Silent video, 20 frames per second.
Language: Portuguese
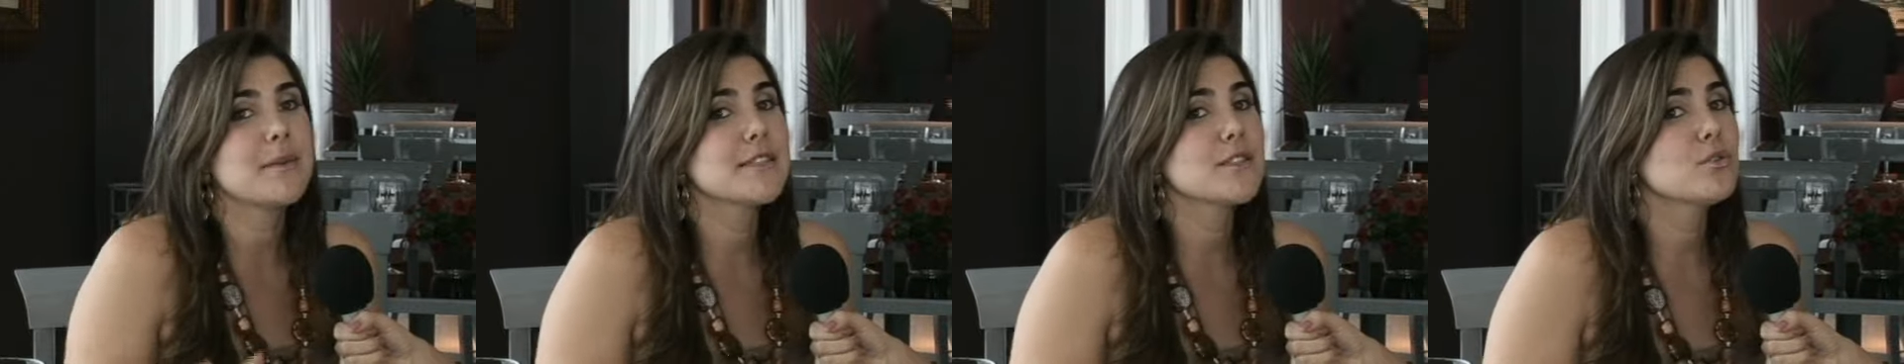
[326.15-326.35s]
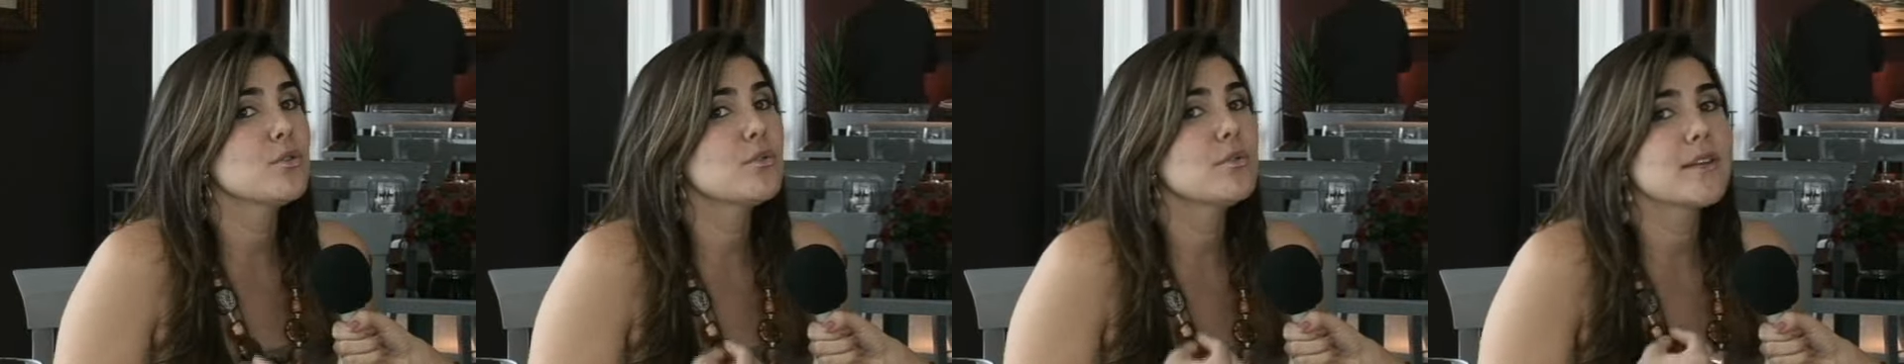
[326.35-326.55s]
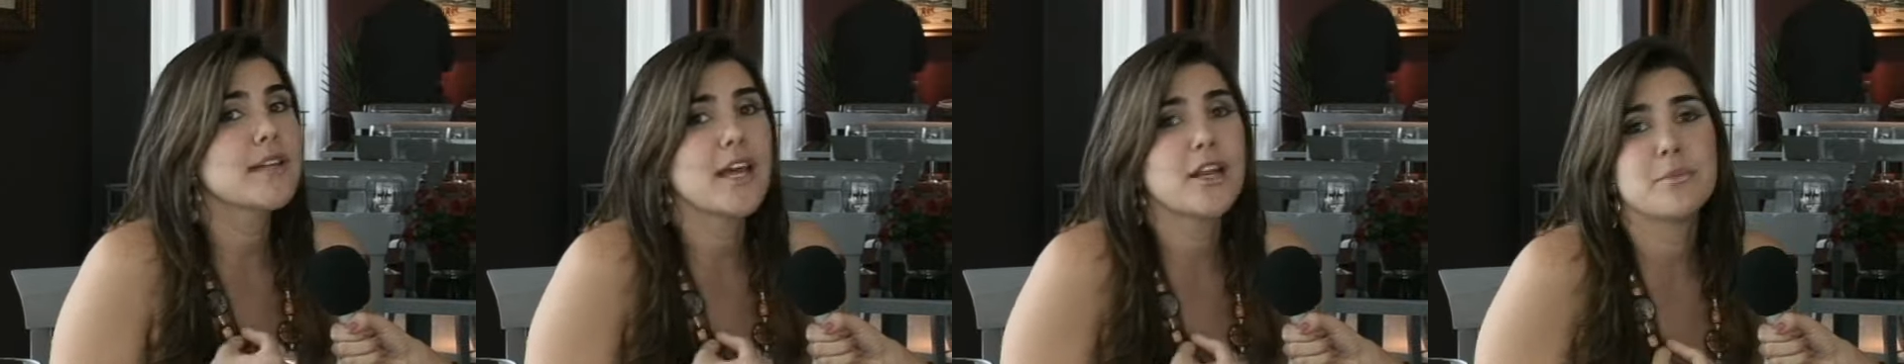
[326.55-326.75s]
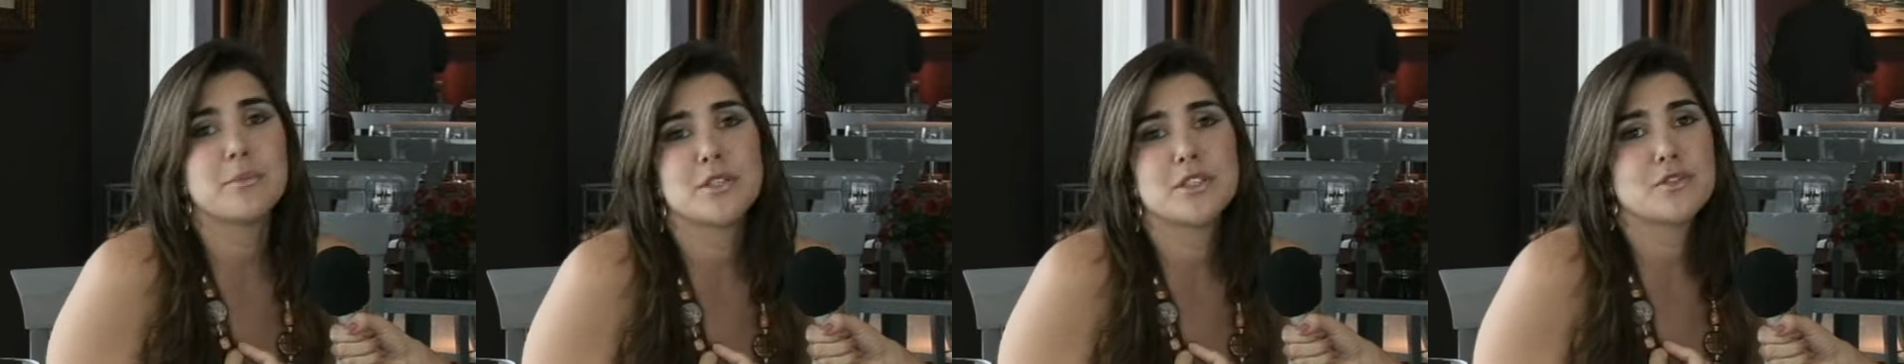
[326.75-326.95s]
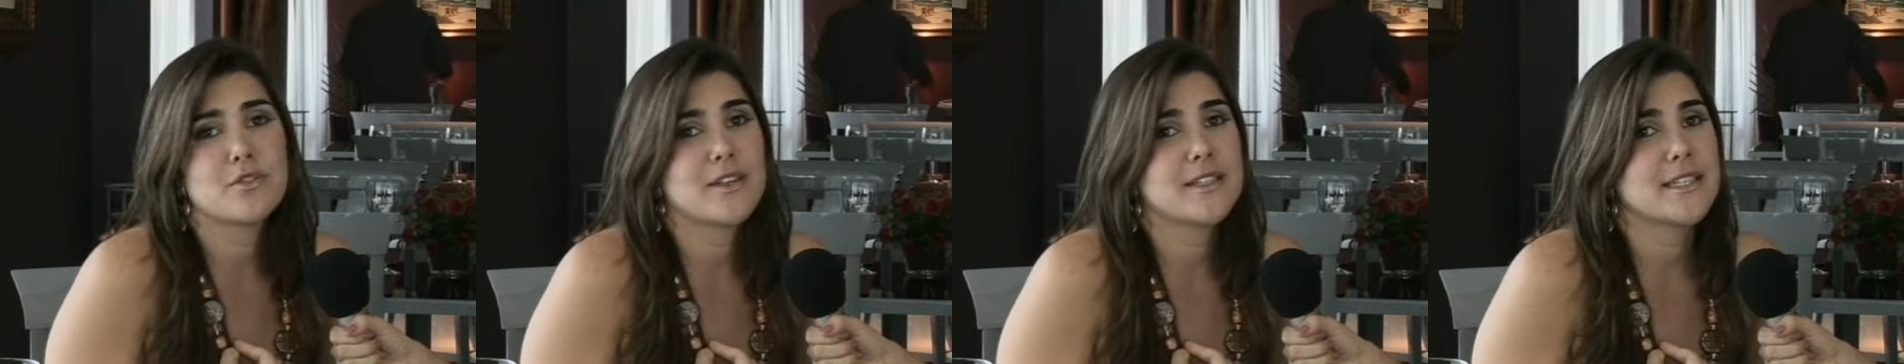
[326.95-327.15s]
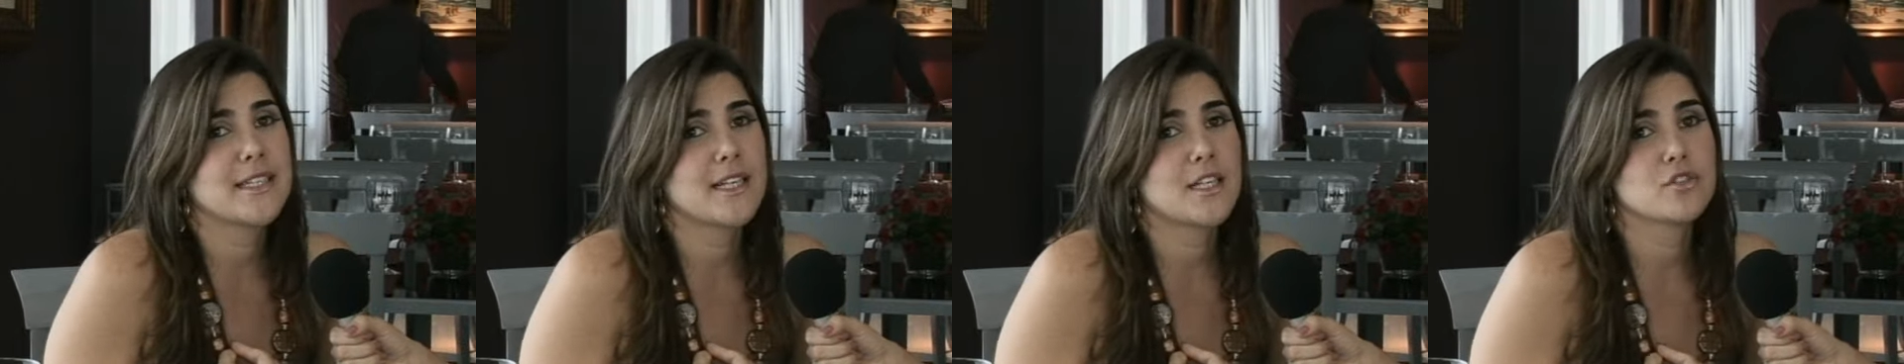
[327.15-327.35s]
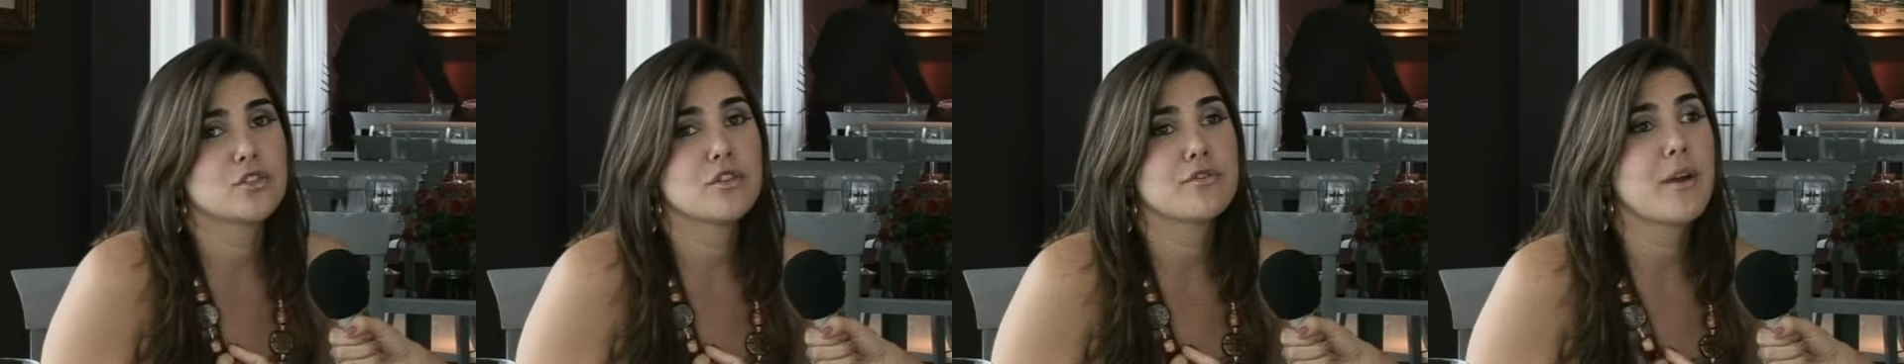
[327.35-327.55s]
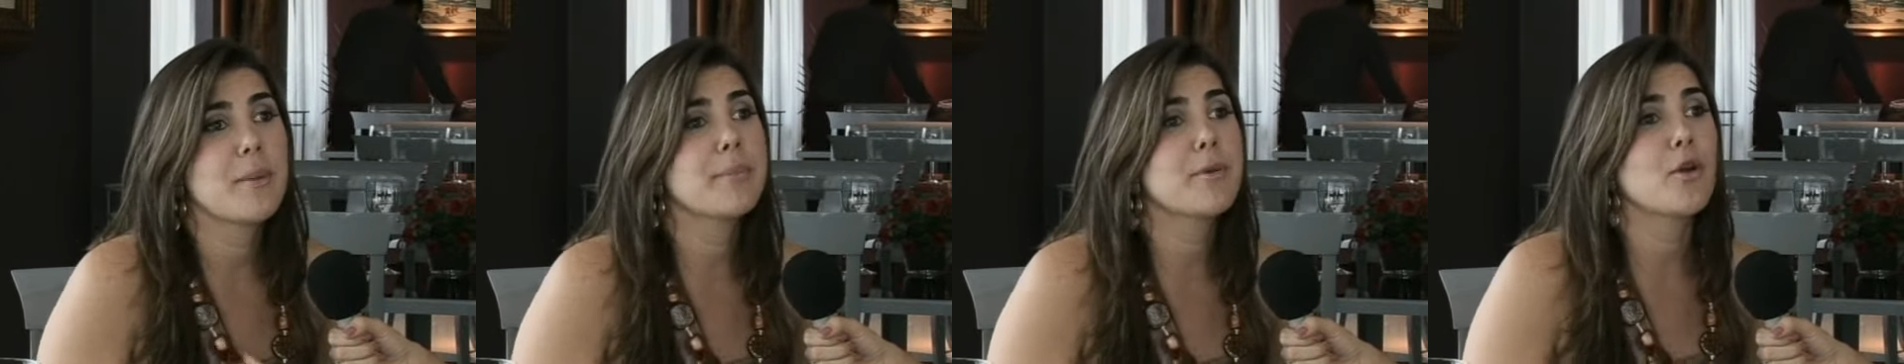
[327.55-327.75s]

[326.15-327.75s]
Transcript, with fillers: mas eu não quero me desfazer daquele sofá